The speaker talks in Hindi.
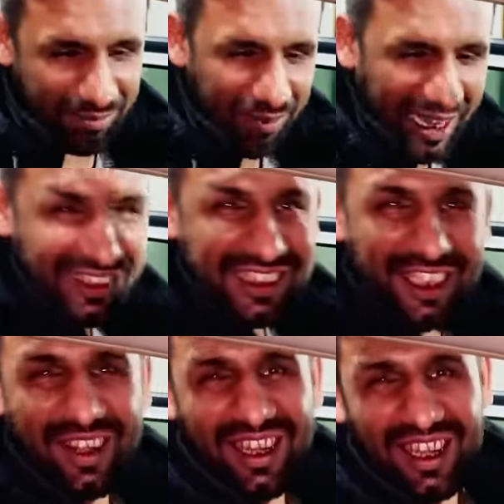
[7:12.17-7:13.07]
बैलेंस
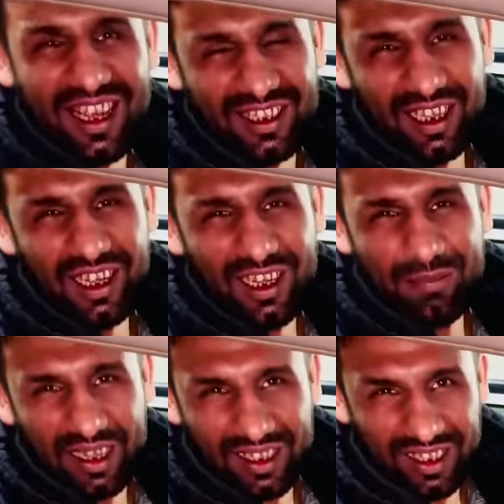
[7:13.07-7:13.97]
करवाने गया था अली
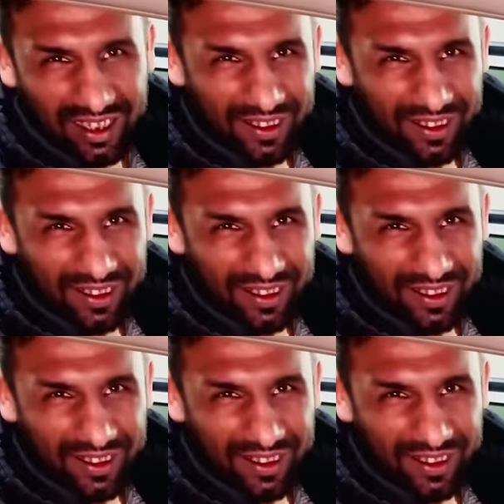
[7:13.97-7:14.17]
भाई का